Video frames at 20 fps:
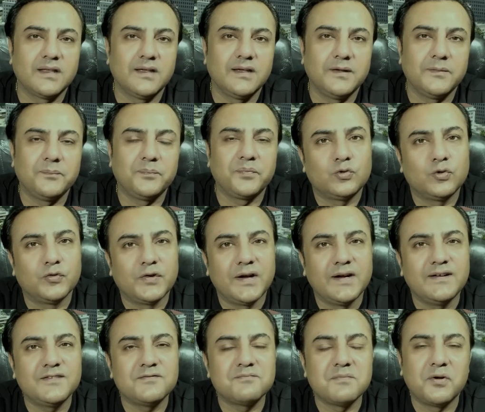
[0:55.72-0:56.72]
है तो
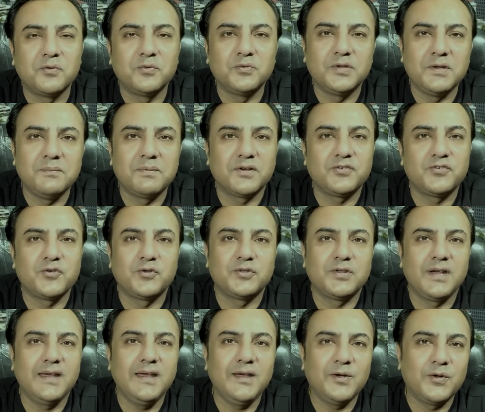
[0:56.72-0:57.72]
फ्रेंड्स मैं हूँ दीपक
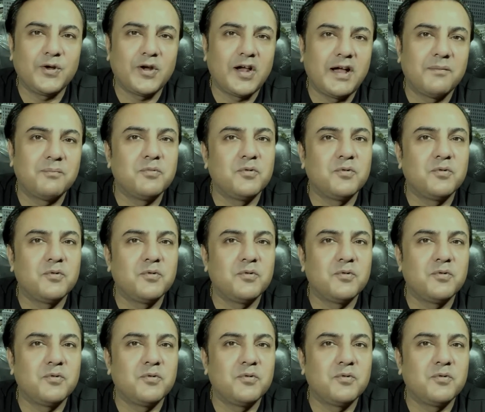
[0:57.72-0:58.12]
चौधरी और आप